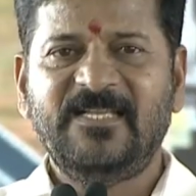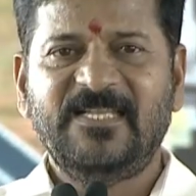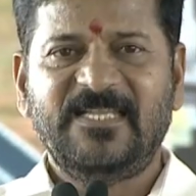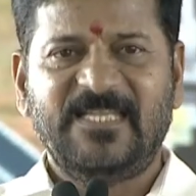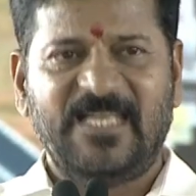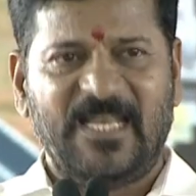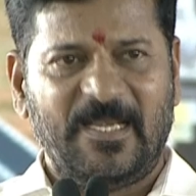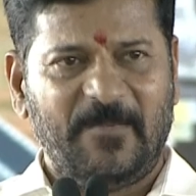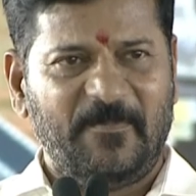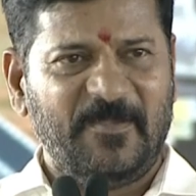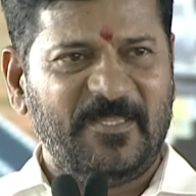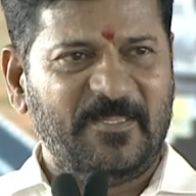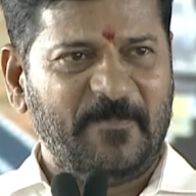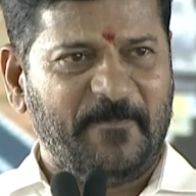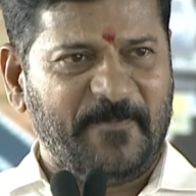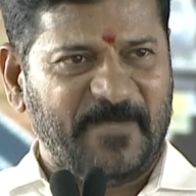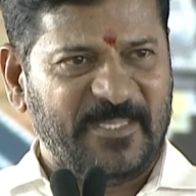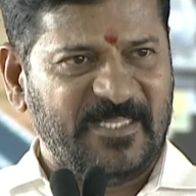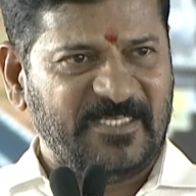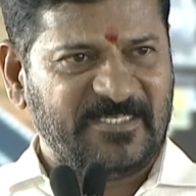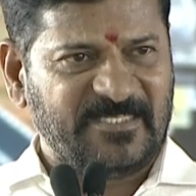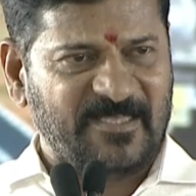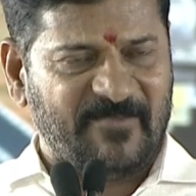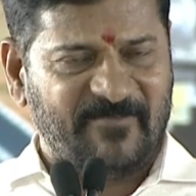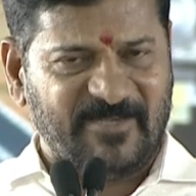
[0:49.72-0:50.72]
ఎనిమిది
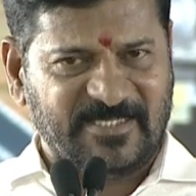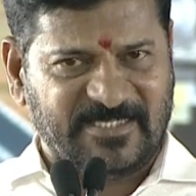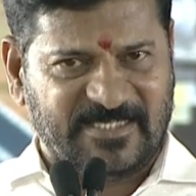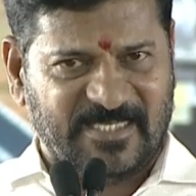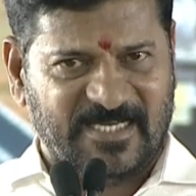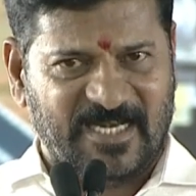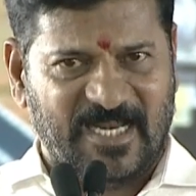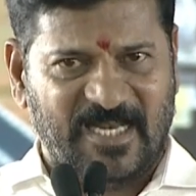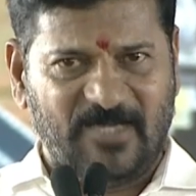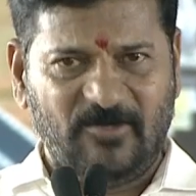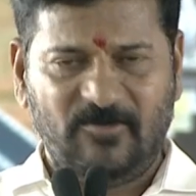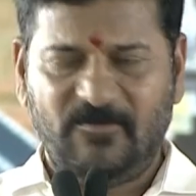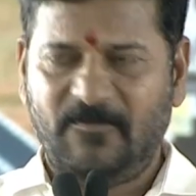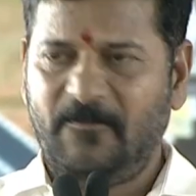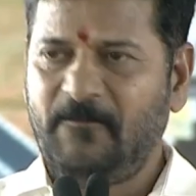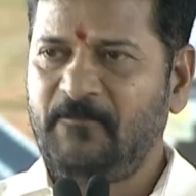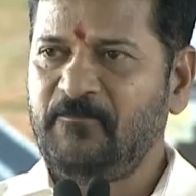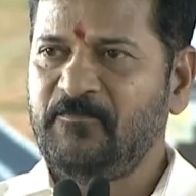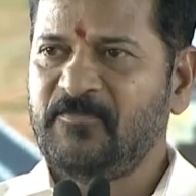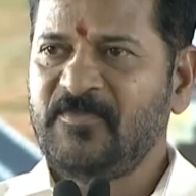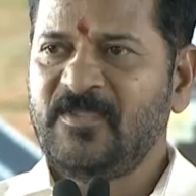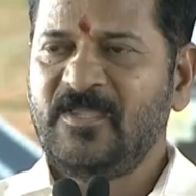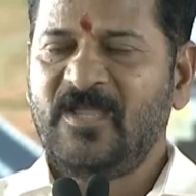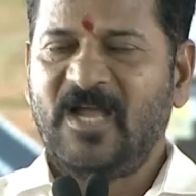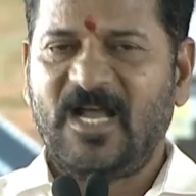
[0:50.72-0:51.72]
పది సంవత్సరాలు
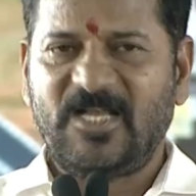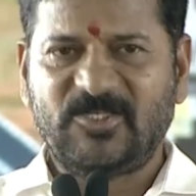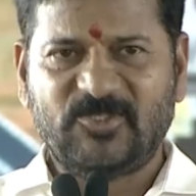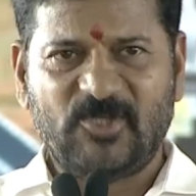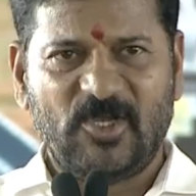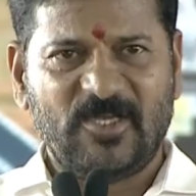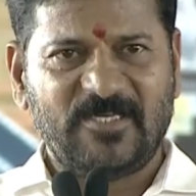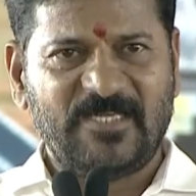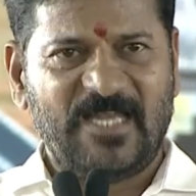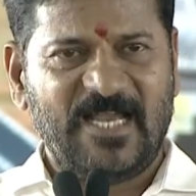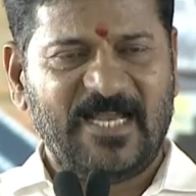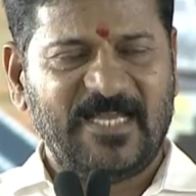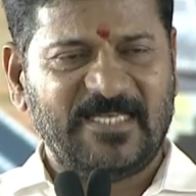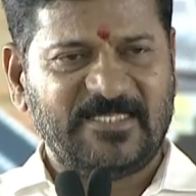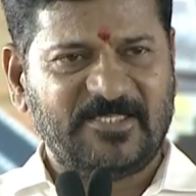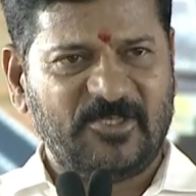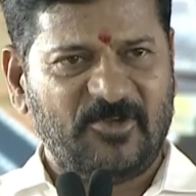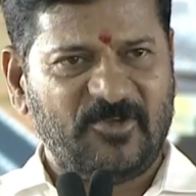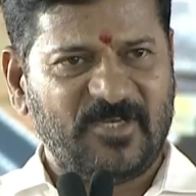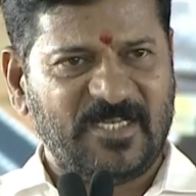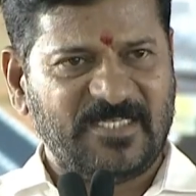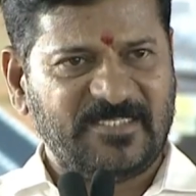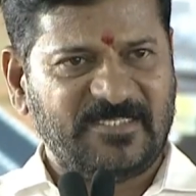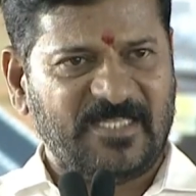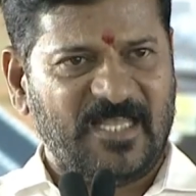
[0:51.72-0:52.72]
అశోక్ నగర్
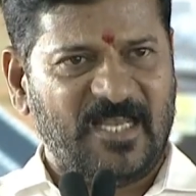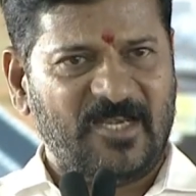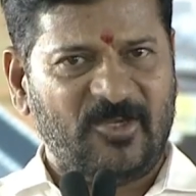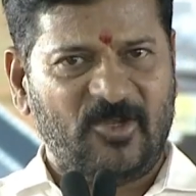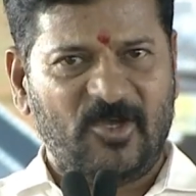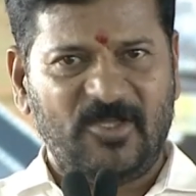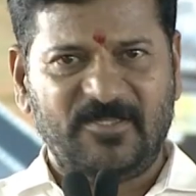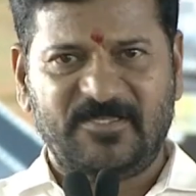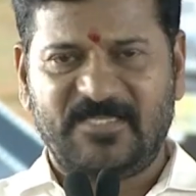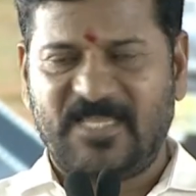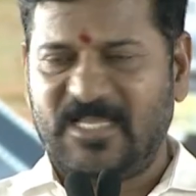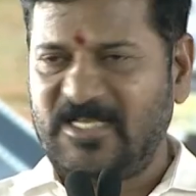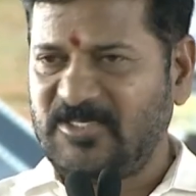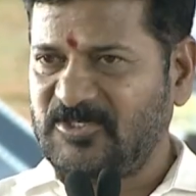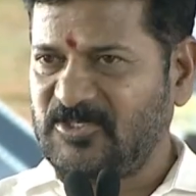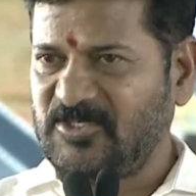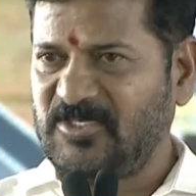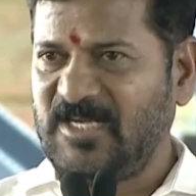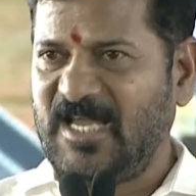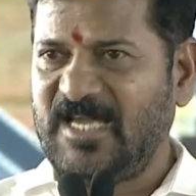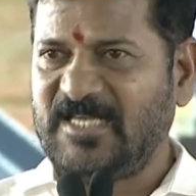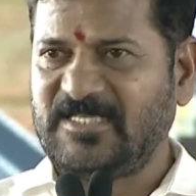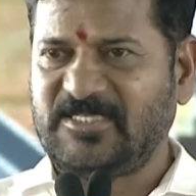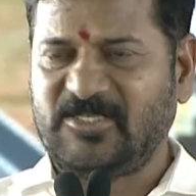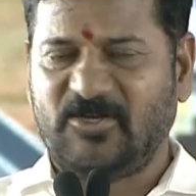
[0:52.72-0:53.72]
చౌరస్తాల్లో
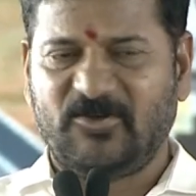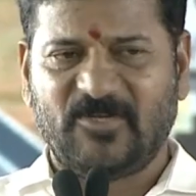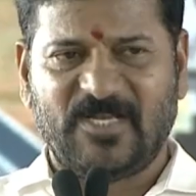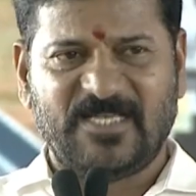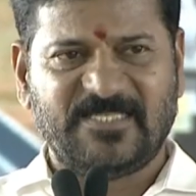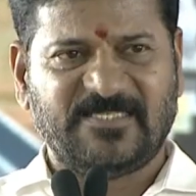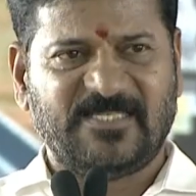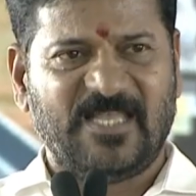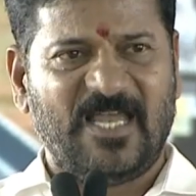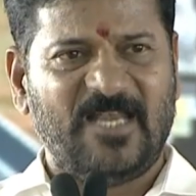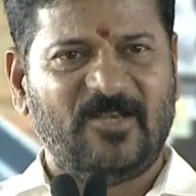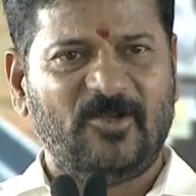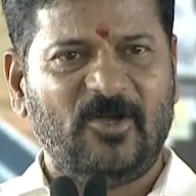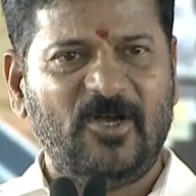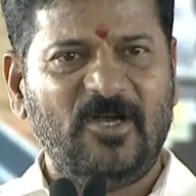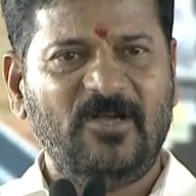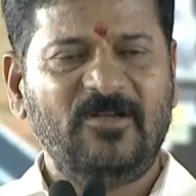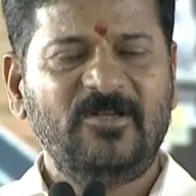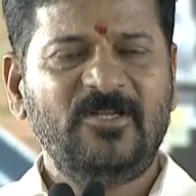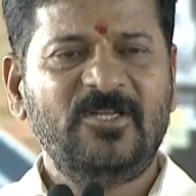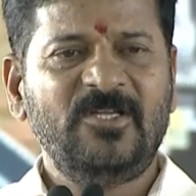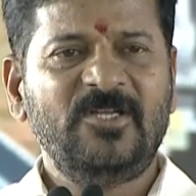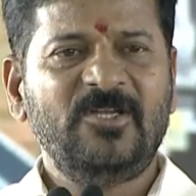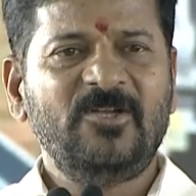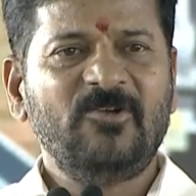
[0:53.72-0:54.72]
దిల్సుఖ్ నగర్ చౌరస్తాల్లో
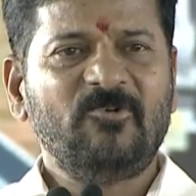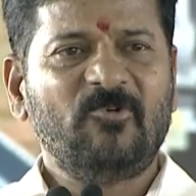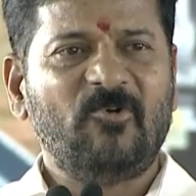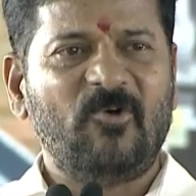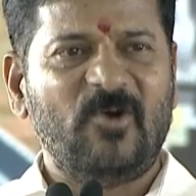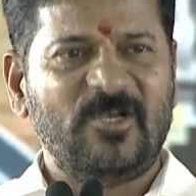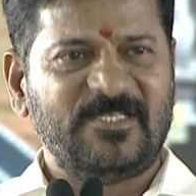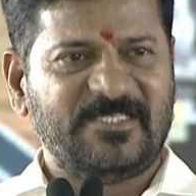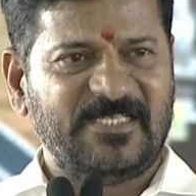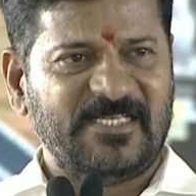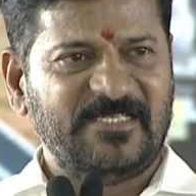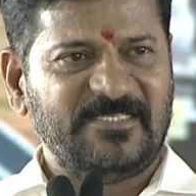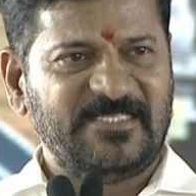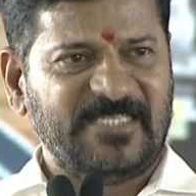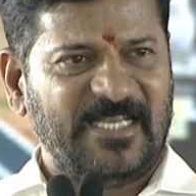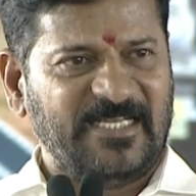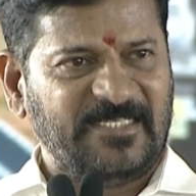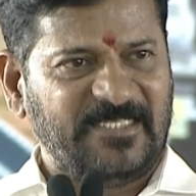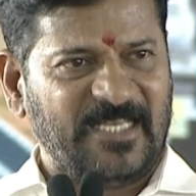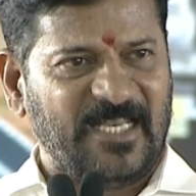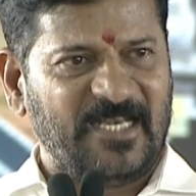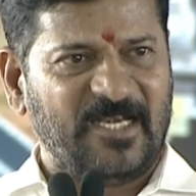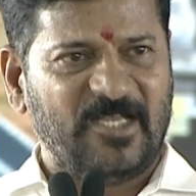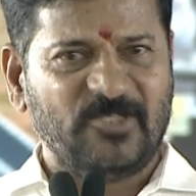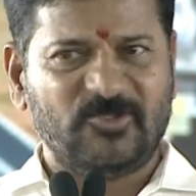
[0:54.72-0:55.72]
కోచింగ్
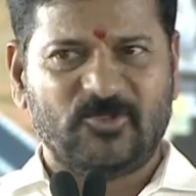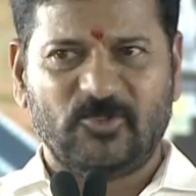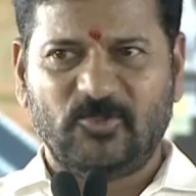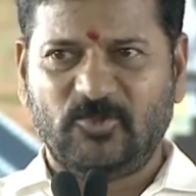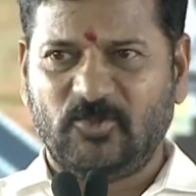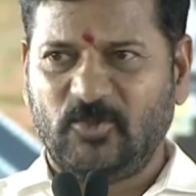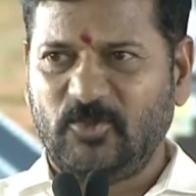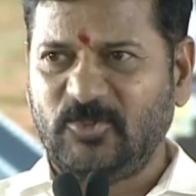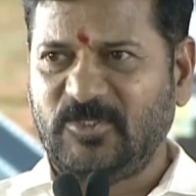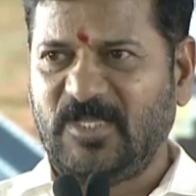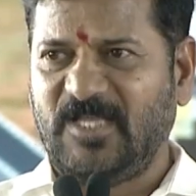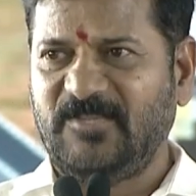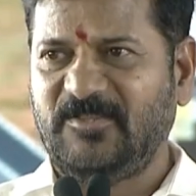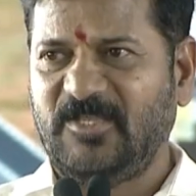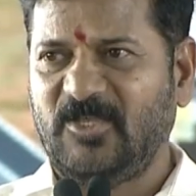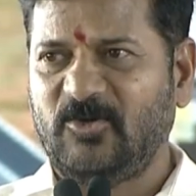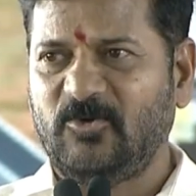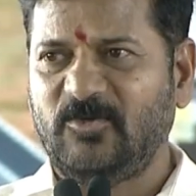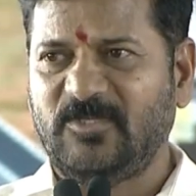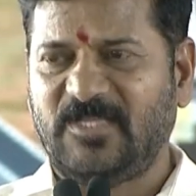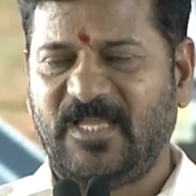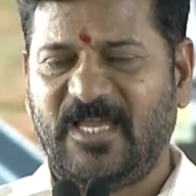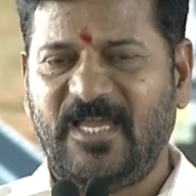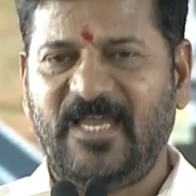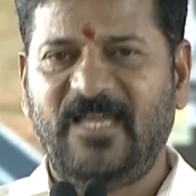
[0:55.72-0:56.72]
సెంటర్ల చుట్టూతో
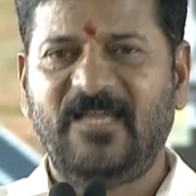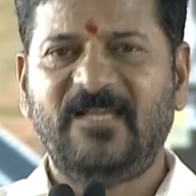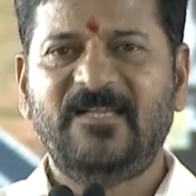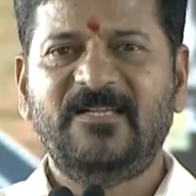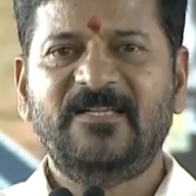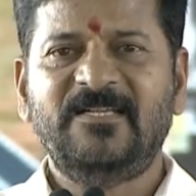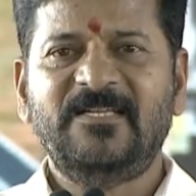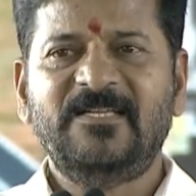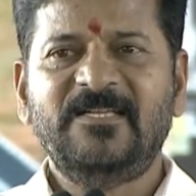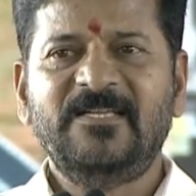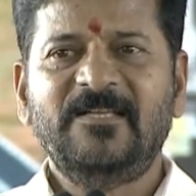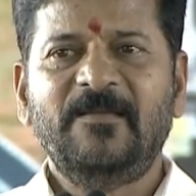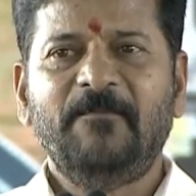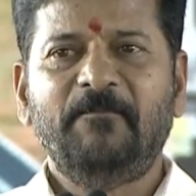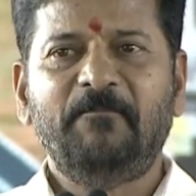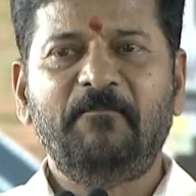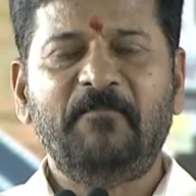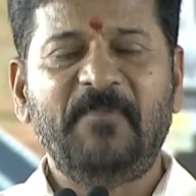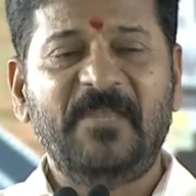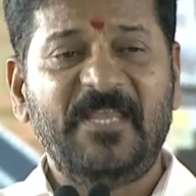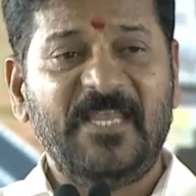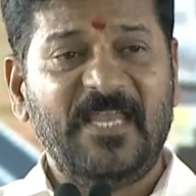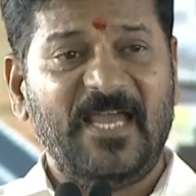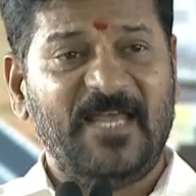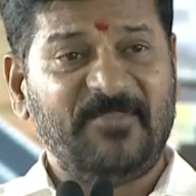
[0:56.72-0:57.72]
తిరిగితే
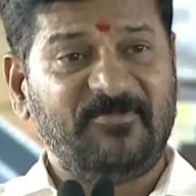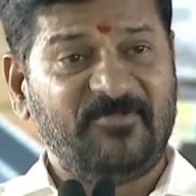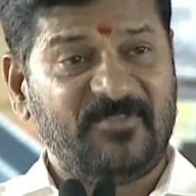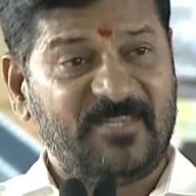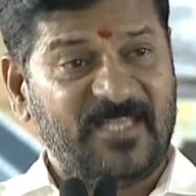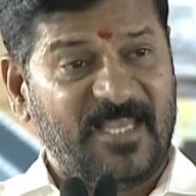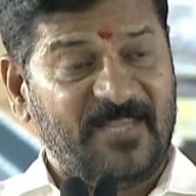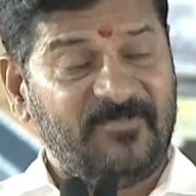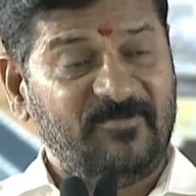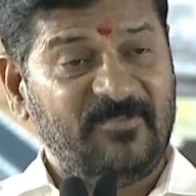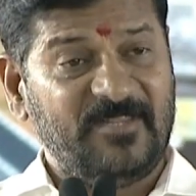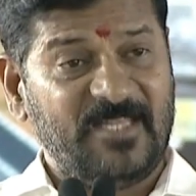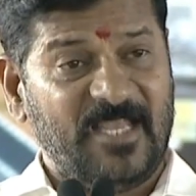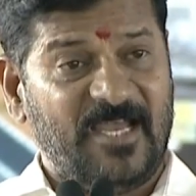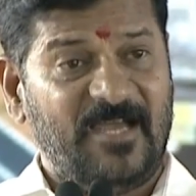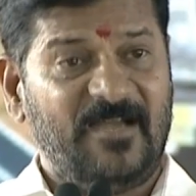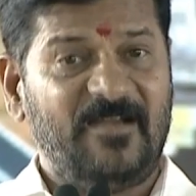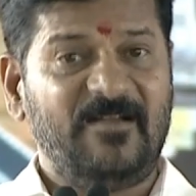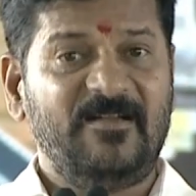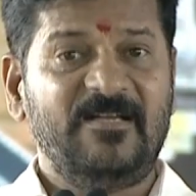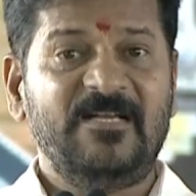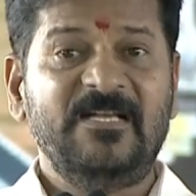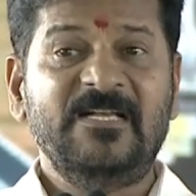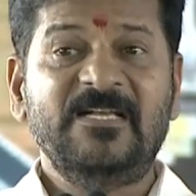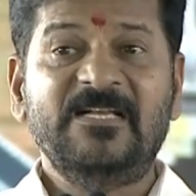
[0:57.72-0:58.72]
మీ అత్యంత
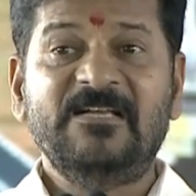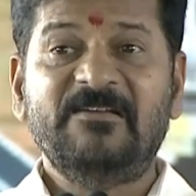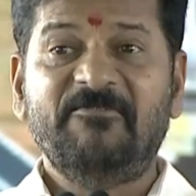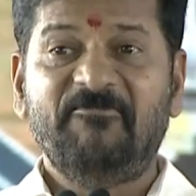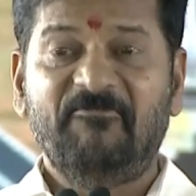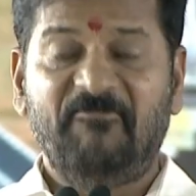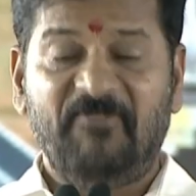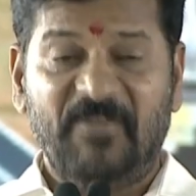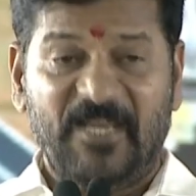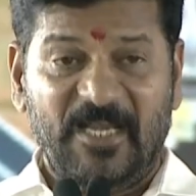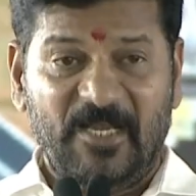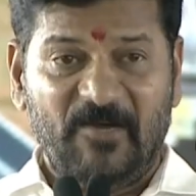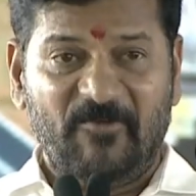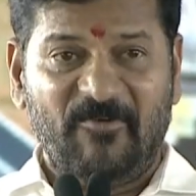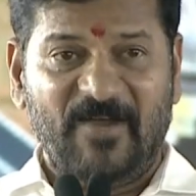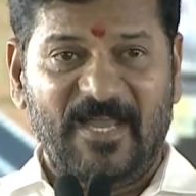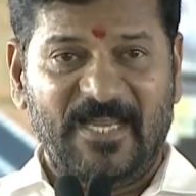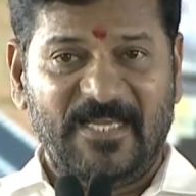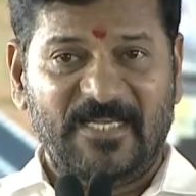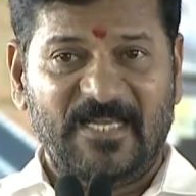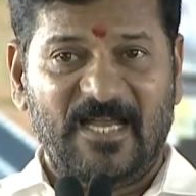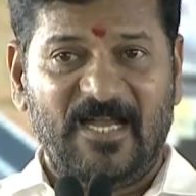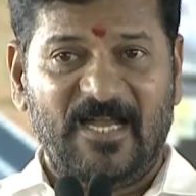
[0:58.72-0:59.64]
విలువైన